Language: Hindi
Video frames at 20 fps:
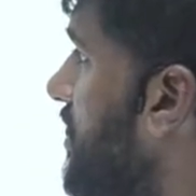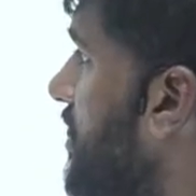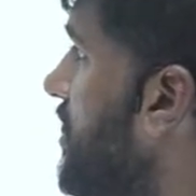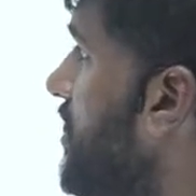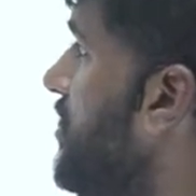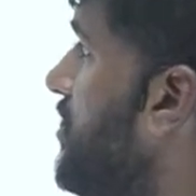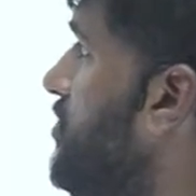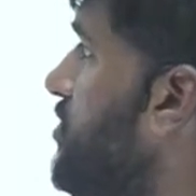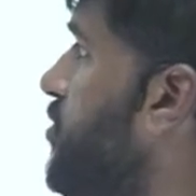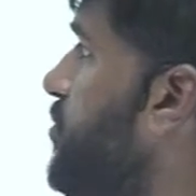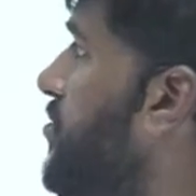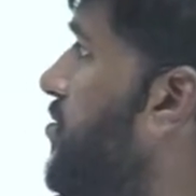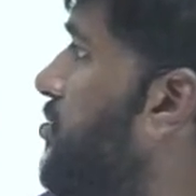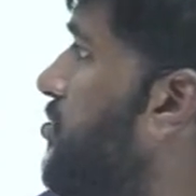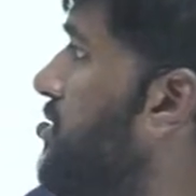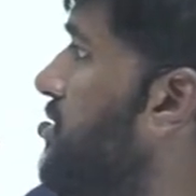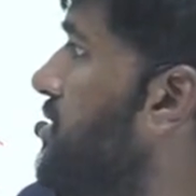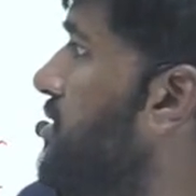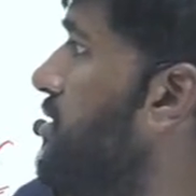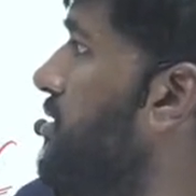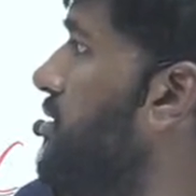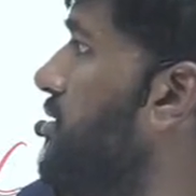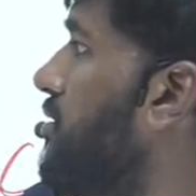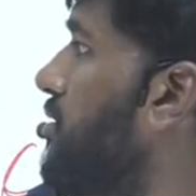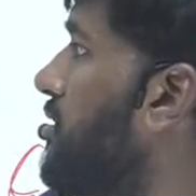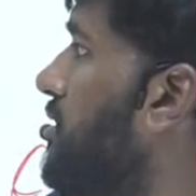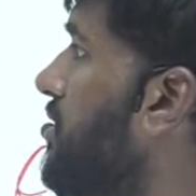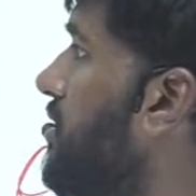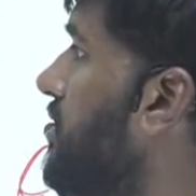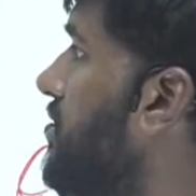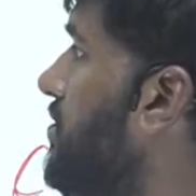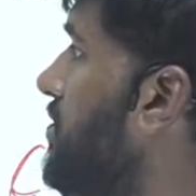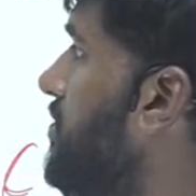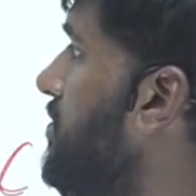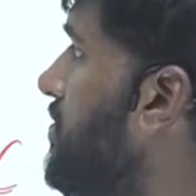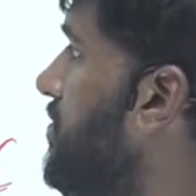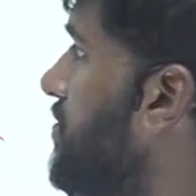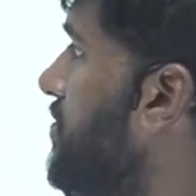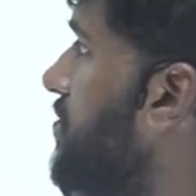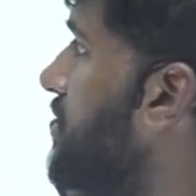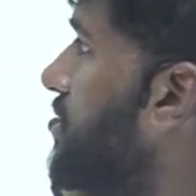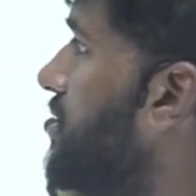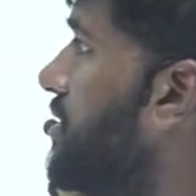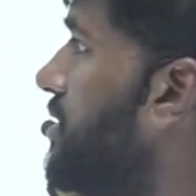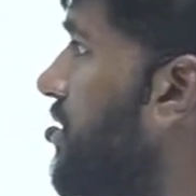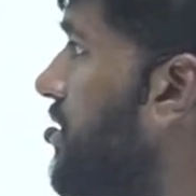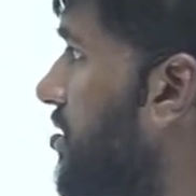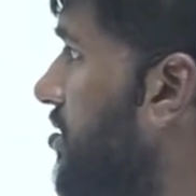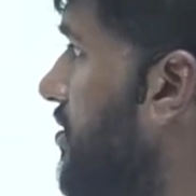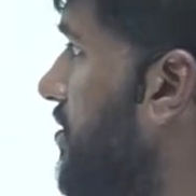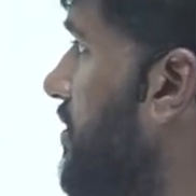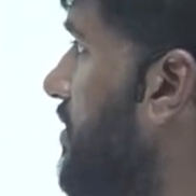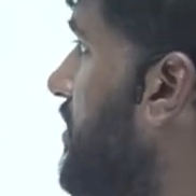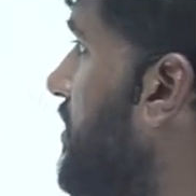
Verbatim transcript: इनकॉन्स्पिकुअस नॉट क्लियर